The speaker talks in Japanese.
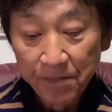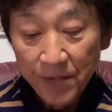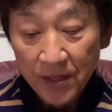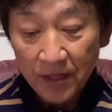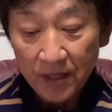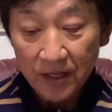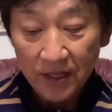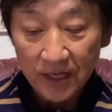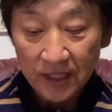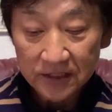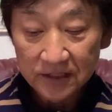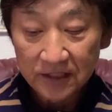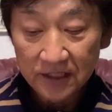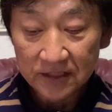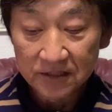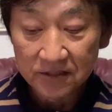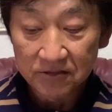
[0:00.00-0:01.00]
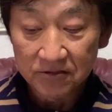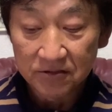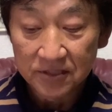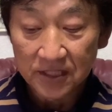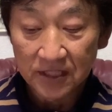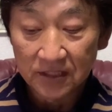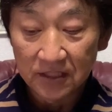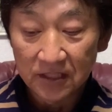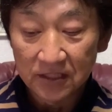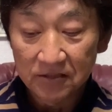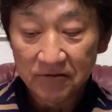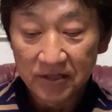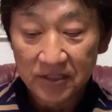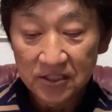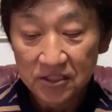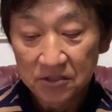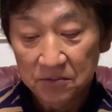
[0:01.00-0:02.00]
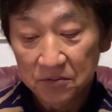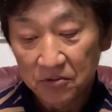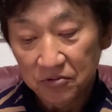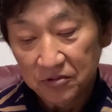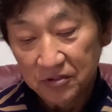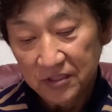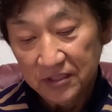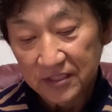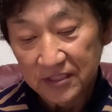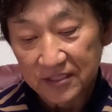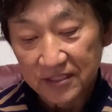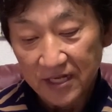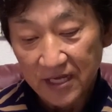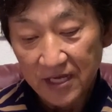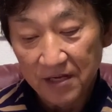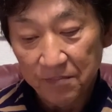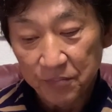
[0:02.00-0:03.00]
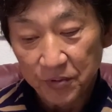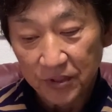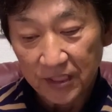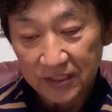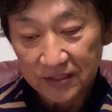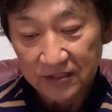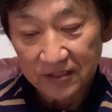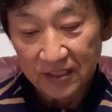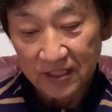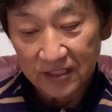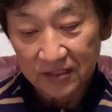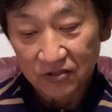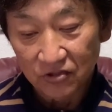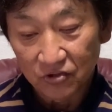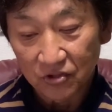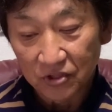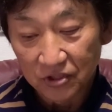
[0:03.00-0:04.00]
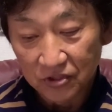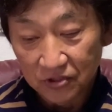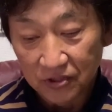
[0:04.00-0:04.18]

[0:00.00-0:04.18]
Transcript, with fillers: えー、8連通算で2割16厘ですねやっぱり打率がちょっと低